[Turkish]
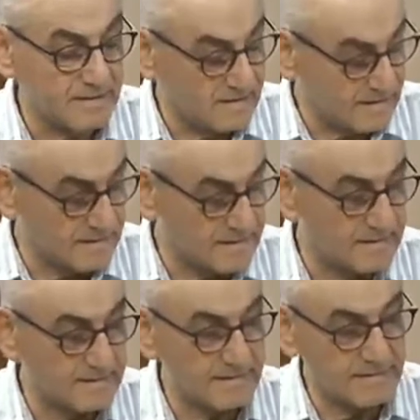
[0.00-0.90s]
Ee,
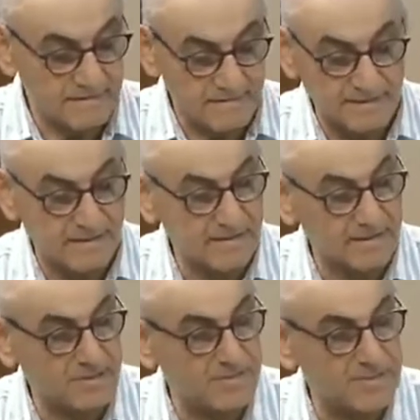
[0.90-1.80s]
iki
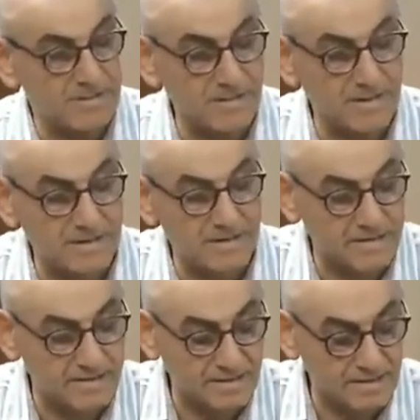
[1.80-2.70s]
2-1 en
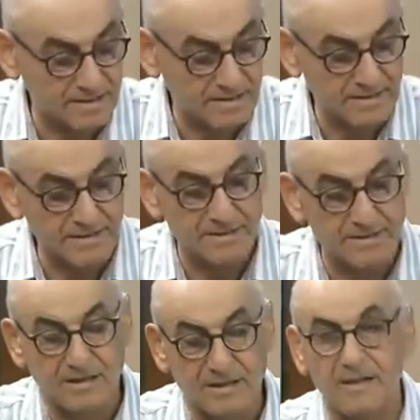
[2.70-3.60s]
riskli iç saha
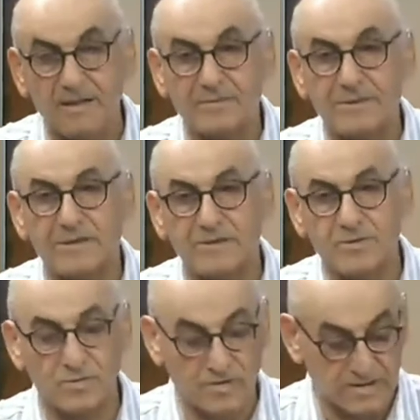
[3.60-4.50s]
galibiyeti
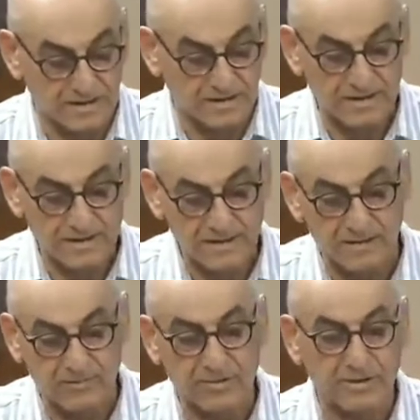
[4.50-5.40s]
olarak kabul
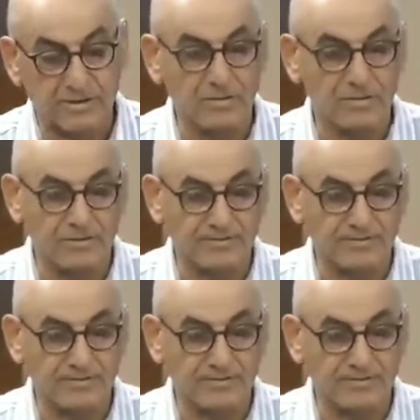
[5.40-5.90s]
ediliyor.